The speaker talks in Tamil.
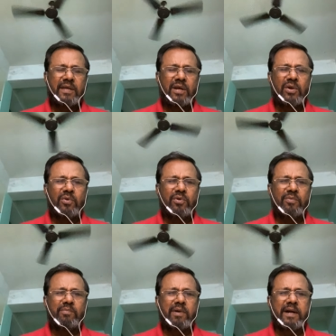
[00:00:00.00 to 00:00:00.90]

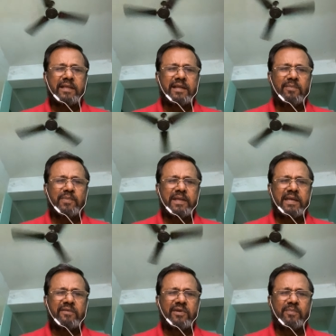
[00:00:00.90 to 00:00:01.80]
எல்லோரும் மனதில்
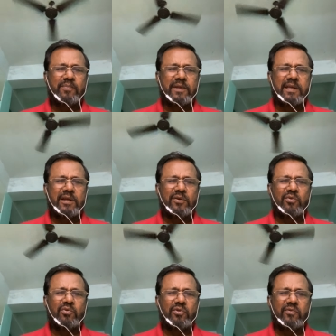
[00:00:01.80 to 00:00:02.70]
பதிய வைப்பது என்று
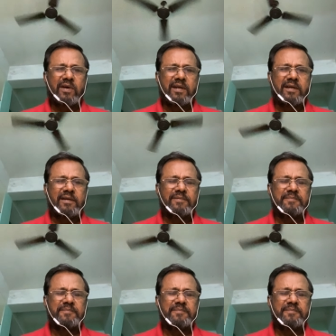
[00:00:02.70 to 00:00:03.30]
கூறுவார்கள்